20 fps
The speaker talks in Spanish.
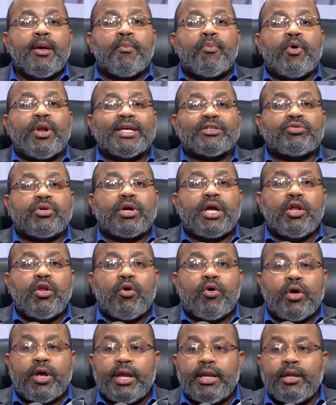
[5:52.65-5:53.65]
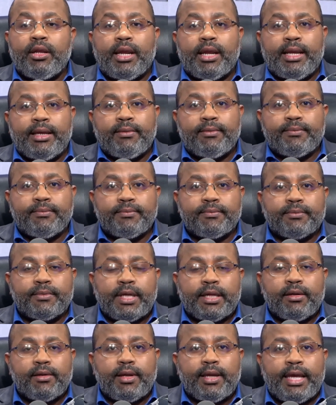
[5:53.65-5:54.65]
Por eso que eh,
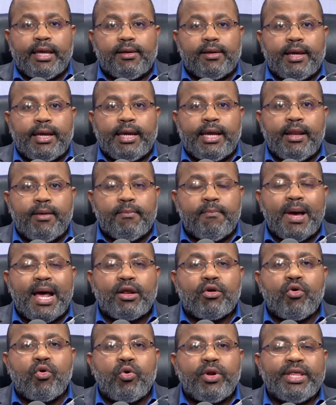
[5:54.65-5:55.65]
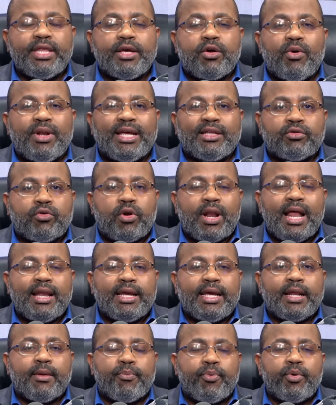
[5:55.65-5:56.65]
en el marco jurídico electoral
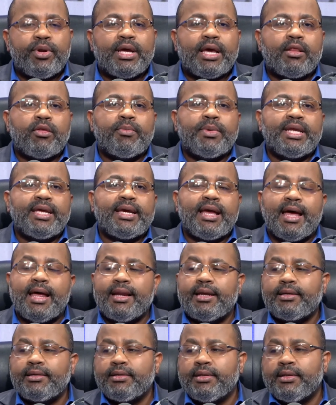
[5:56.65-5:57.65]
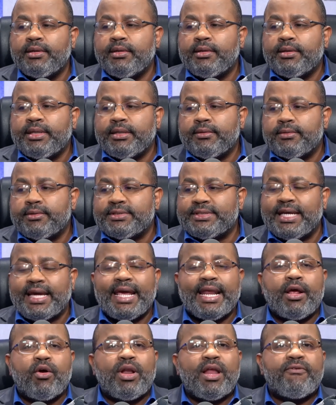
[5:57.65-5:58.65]
en República Dominicana se
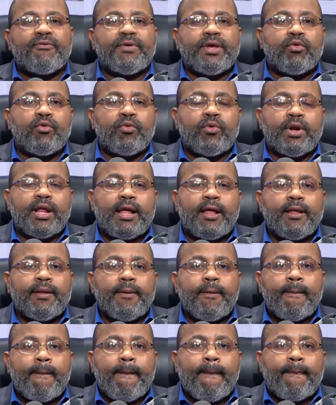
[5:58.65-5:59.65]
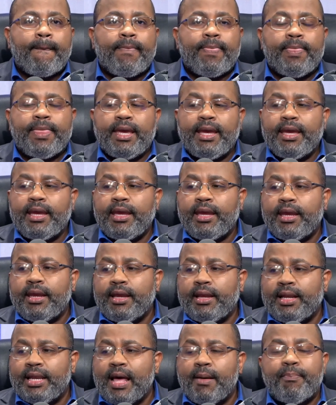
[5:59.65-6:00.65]
creó la figura
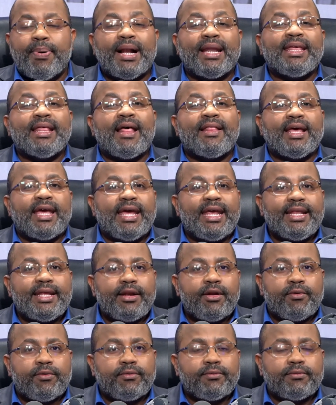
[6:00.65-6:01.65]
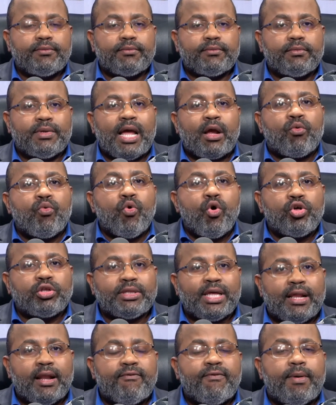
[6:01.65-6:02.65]
de la paridad de género, la
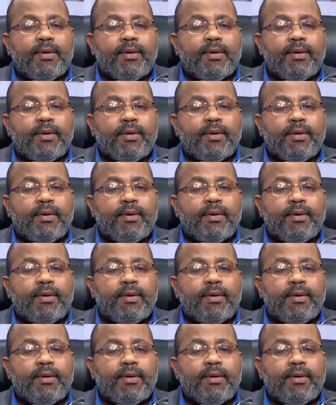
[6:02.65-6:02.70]
cuota, la